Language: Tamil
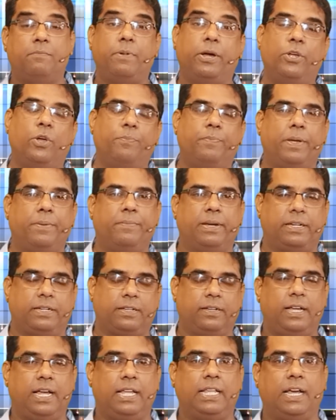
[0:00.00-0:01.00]
பயோ பேமெண்ட்
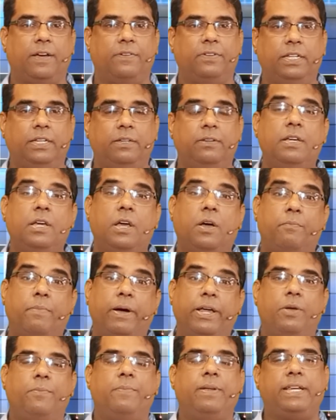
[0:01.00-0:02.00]
அதாவது
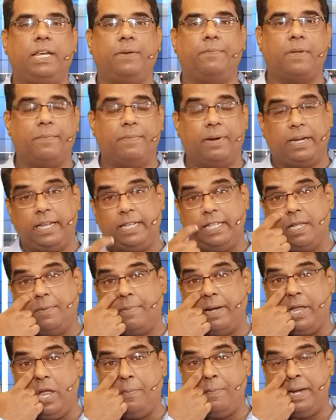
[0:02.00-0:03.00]
பயோமெட்ரிக் பேமெண்ட் இந்த
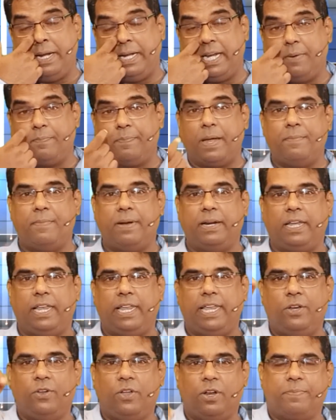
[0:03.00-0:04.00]
பயோமெட்ரிக்
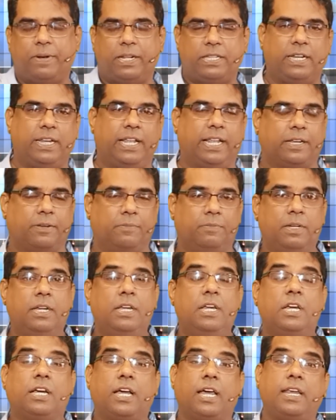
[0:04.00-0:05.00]
பேமெண்ட்லேயும் இன்னொரு பிரச்சனை இருக்குது
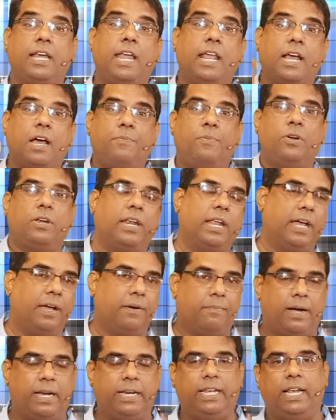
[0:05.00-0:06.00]
கர்நாடகா போன்ற
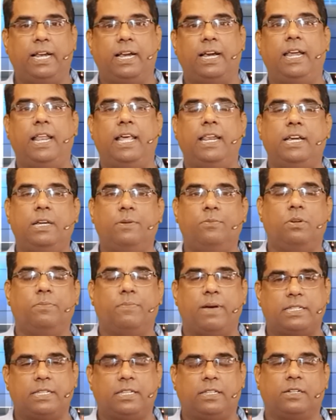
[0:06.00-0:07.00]
மாநிலங்களில் ரெண்டு மூணு
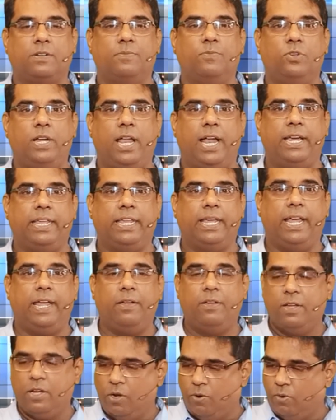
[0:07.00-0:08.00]
மாதத்துக்கு முன்னாடியே
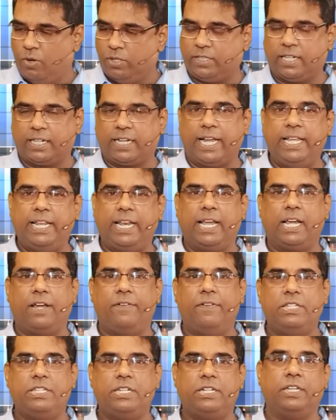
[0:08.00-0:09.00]
ஒருத்தர் கைரேகை
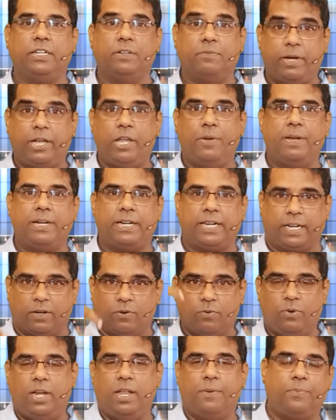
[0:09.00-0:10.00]
வச்சுட்டு
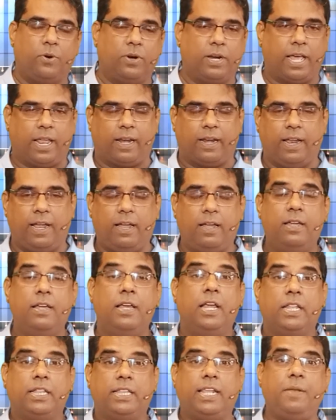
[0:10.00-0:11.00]
பயோமெட்ரிக் உள்ளே போனார்னா
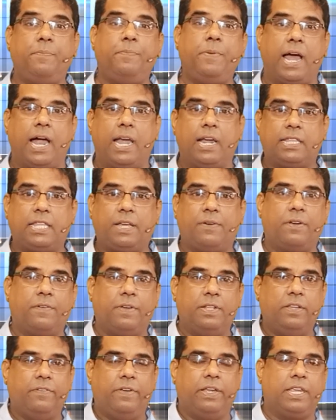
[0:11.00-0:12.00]
திருப்பி அடுத்தவர்
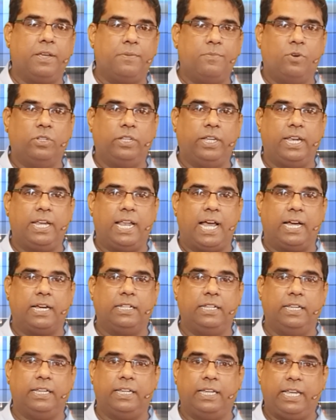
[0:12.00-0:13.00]
வந்து வைக்கும் போது என்ன
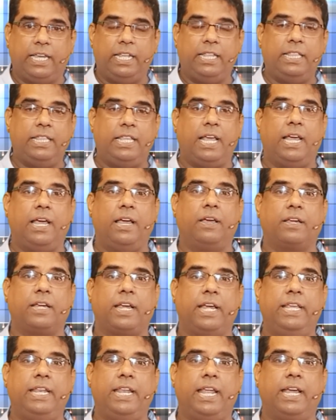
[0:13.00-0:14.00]
ஆகுது இந்த
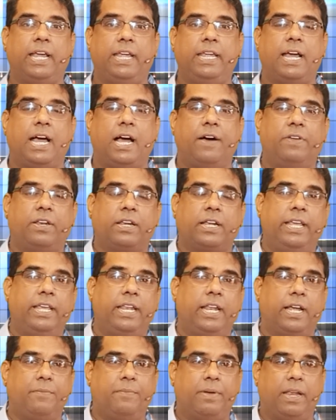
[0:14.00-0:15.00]
கைரேகை அவர்
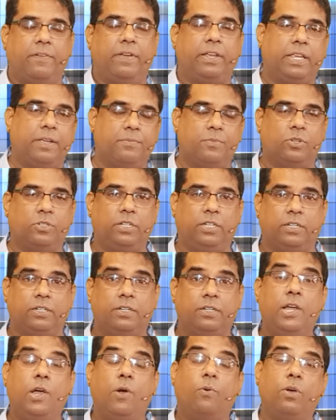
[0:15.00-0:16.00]
கைரேகை மேலே வைக்கும் போது
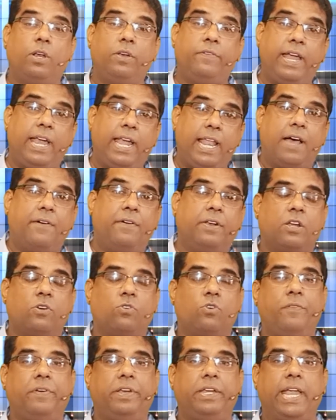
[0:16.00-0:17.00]
ஒருவேளை அவருக்கு
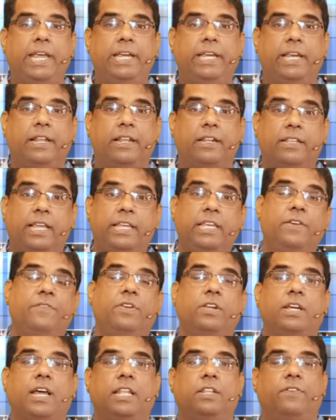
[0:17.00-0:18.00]
கோவிட் நைன்டீன் இருந்தால்
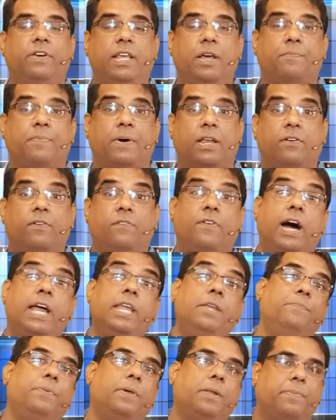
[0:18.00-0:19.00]
இவருக்கு அது வழியாக பரவ
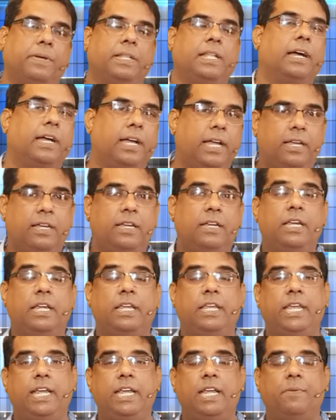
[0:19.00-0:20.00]
வாய்ப்பு இருப்பதாக
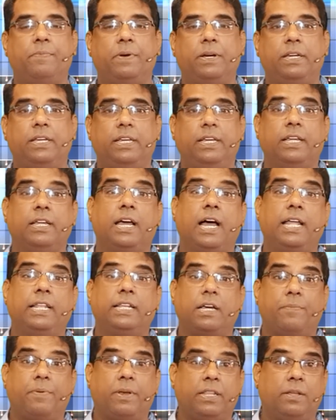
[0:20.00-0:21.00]
எண்ணப்பட்டு
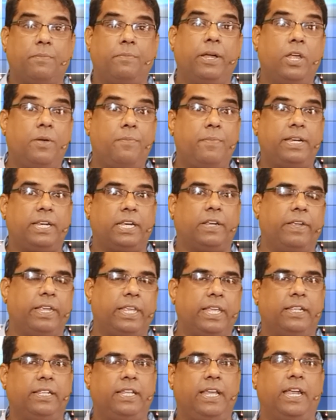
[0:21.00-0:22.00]
அதுக்கப்புறம் இந்த பயோமெட்ரிக்
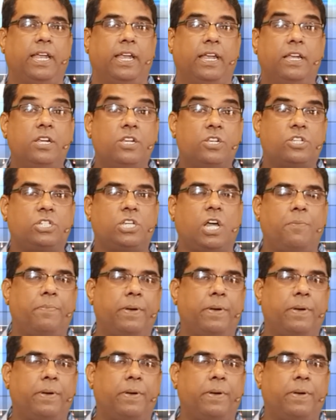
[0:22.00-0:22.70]
வைக்கிறதே ஸ்டாப்